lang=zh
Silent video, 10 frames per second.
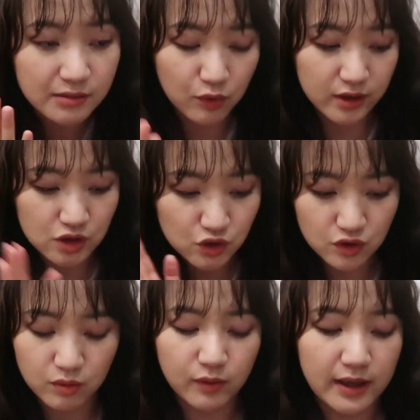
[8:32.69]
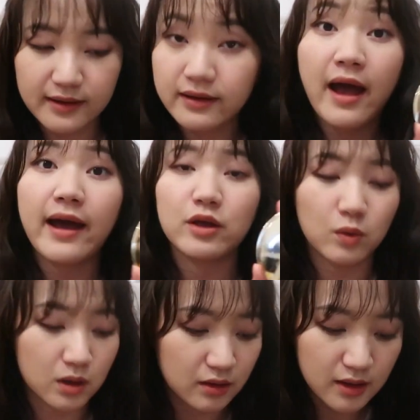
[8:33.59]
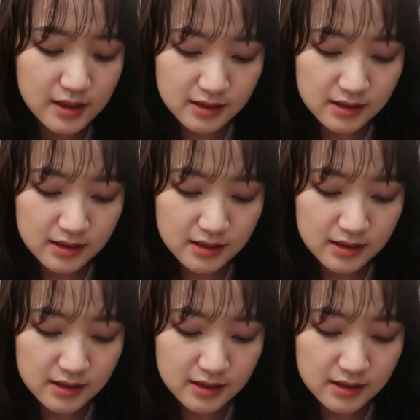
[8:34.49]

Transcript: 怎么回事就是用不完，太多了。